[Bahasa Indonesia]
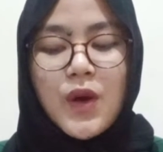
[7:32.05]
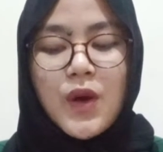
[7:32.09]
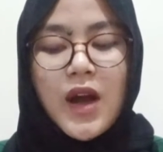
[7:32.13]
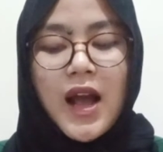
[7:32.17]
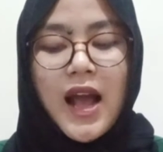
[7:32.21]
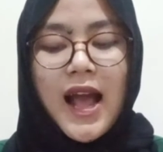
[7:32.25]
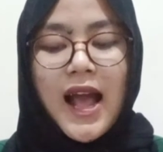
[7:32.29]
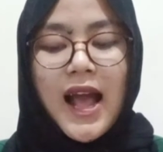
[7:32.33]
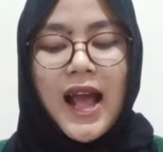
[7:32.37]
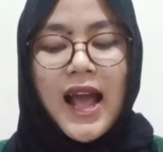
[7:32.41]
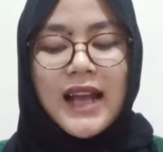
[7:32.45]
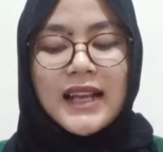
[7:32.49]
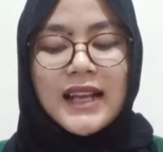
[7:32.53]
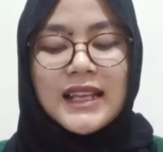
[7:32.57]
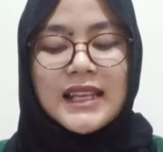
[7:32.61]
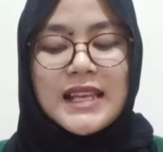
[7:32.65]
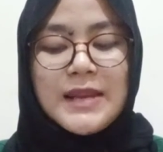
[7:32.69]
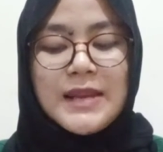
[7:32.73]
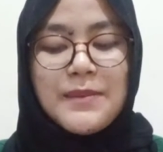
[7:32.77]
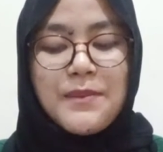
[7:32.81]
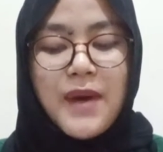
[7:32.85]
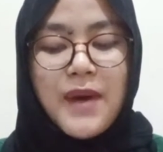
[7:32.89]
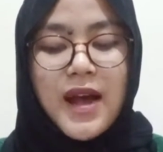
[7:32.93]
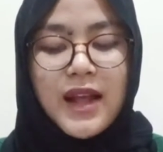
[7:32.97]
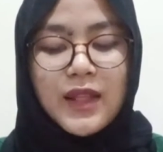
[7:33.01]

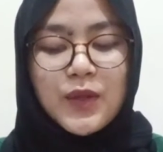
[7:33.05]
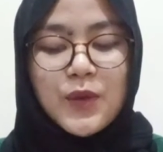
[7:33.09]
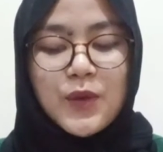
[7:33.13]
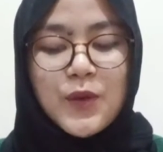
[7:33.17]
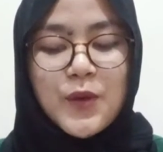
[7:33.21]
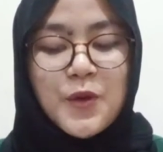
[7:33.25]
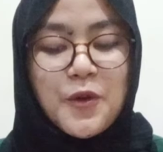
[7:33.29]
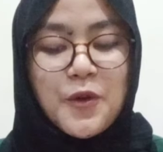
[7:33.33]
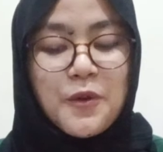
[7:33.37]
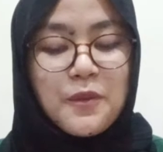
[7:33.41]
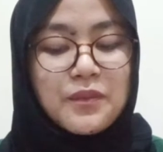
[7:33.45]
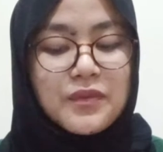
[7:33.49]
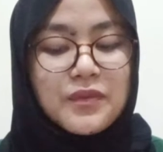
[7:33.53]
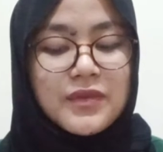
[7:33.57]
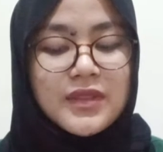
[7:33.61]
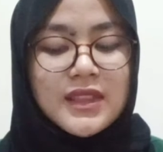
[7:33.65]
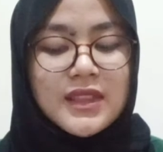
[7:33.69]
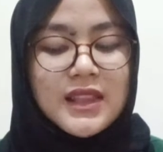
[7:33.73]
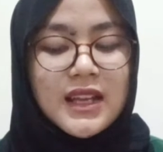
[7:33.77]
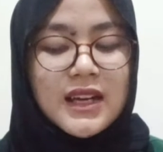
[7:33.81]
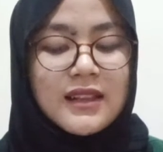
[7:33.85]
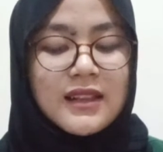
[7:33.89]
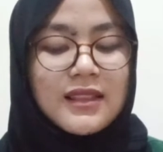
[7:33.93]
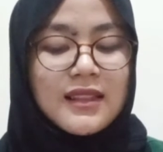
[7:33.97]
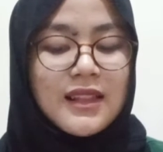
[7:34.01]
akibat hukum
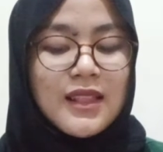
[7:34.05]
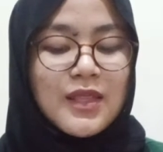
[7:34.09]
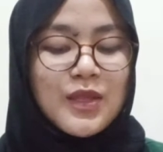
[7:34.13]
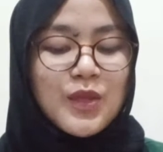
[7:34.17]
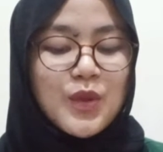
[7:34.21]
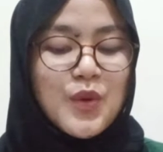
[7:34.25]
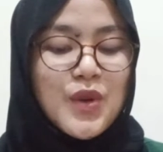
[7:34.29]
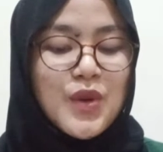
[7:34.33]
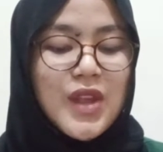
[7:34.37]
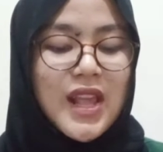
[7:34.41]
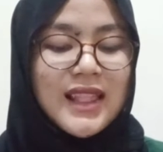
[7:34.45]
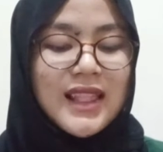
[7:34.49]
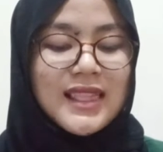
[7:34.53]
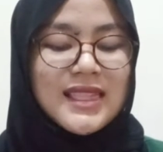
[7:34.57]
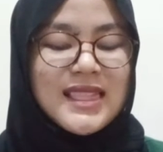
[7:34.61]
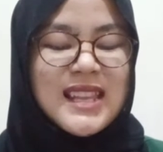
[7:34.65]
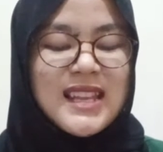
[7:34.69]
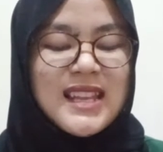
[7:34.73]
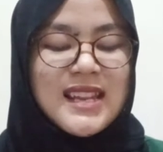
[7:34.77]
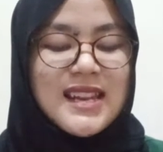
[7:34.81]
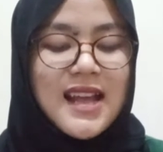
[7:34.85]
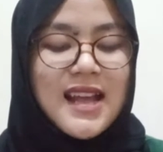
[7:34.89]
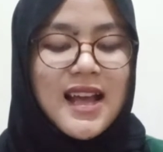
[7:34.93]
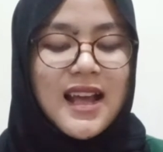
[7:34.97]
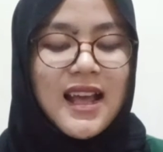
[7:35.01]
tertentu yang
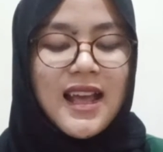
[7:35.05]
tidak